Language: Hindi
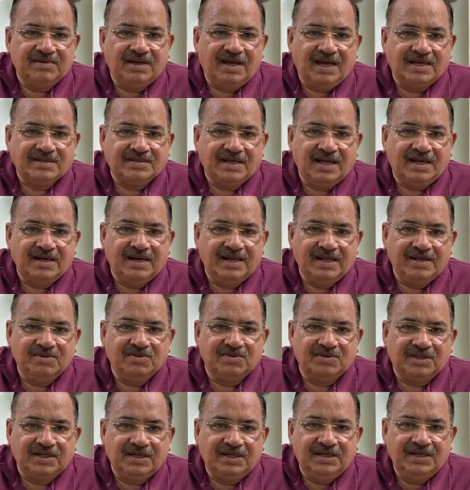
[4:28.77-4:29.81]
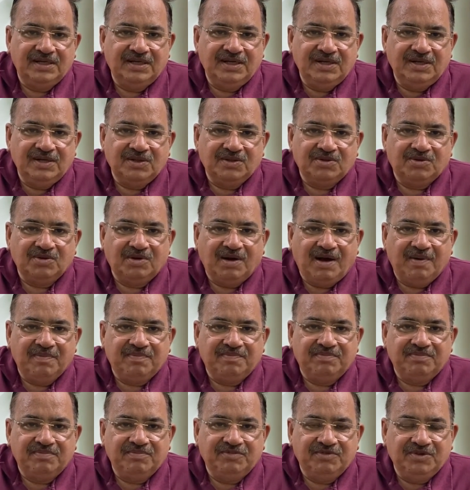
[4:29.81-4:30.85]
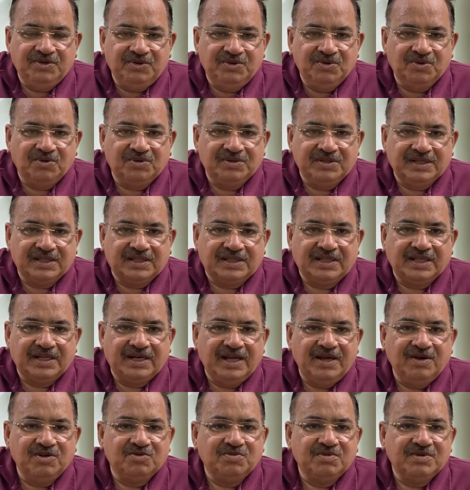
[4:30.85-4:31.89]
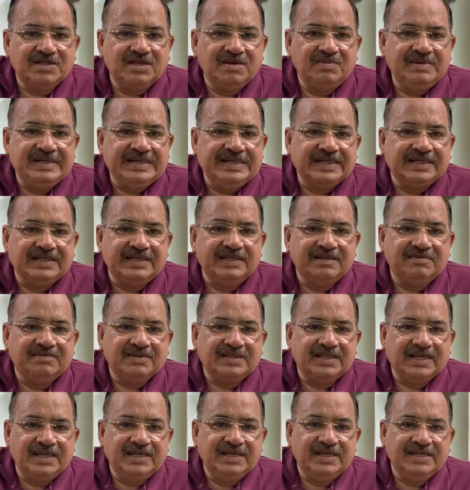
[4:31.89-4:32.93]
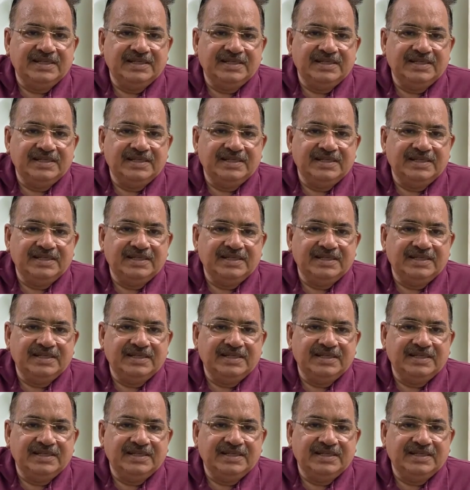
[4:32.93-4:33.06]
आसान नहीं होता तो आप वीडियो को देखते रहें उसमें सभी टेक्निक बताई गई